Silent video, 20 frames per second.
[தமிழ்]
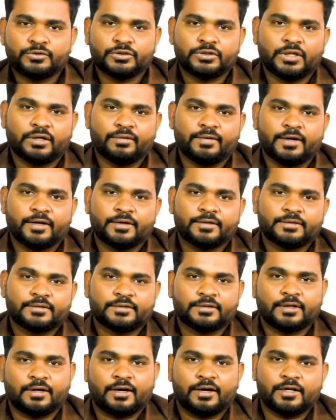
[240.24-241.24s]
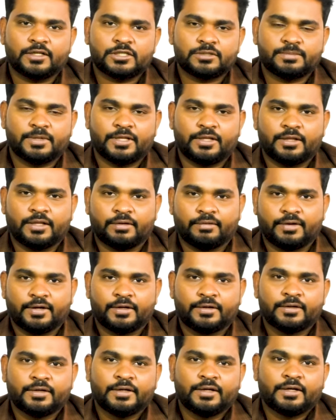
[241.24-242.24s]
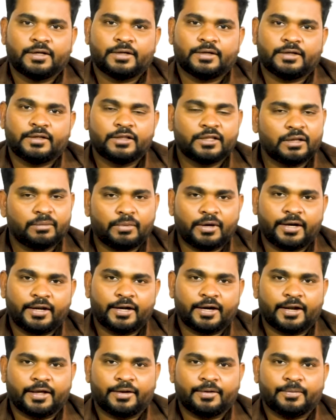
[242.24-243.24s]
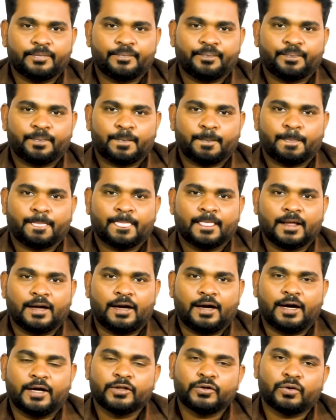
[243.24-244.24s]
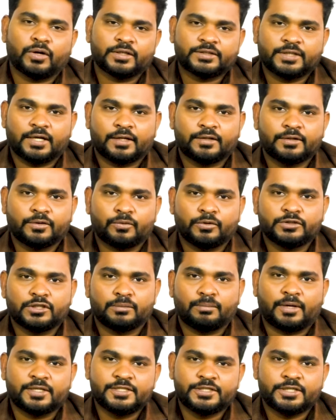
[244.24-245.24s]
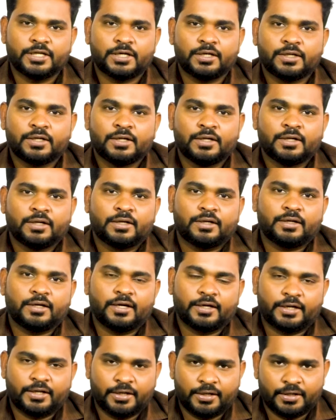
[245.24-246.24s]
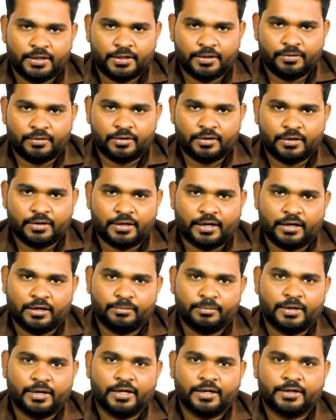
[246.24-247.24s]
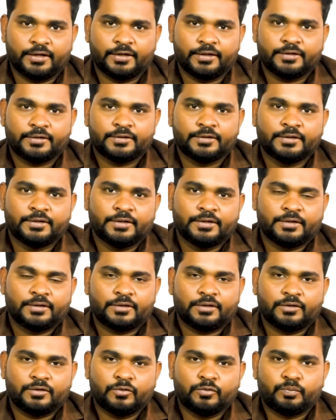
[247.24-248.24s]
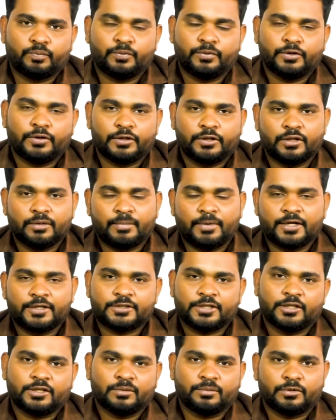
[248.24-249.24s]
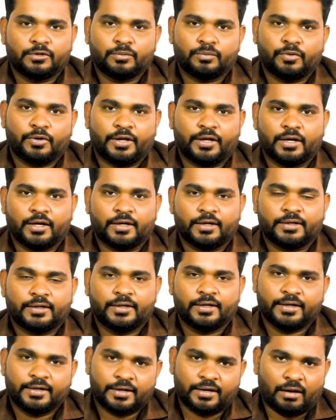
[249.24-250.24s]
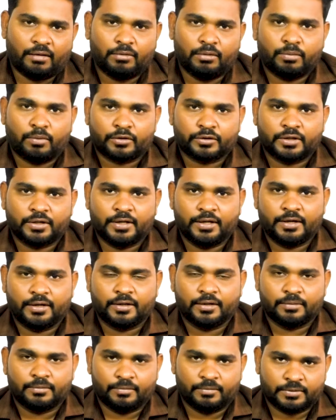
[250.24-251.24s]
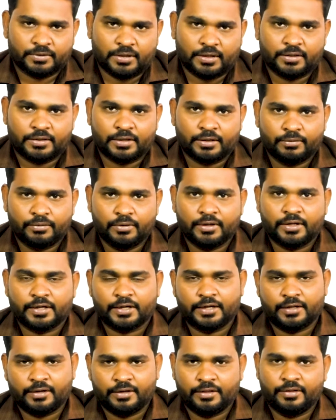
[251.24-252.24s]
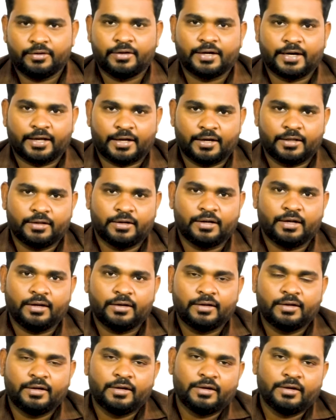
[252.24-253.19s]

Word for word: நச்சு தவை இந்த ஆர்எஸ்பதி தவை இந்த மாதிரி கிடைக்கும் அதோட சார்ந்து கொஞ்சம் மஞ்சள் இல்லாட்டி ஒரு நாலு மிளகு உப்பு இந்த மாதிரி சேர்த்து போட்டு பிடிக்கலாம் இல்லை கிராமப்புறத்தில் இருக்கு நான் டவுனில் இருக்கேன் எனக்கு எதுவும் கிடைக்காதுன்னா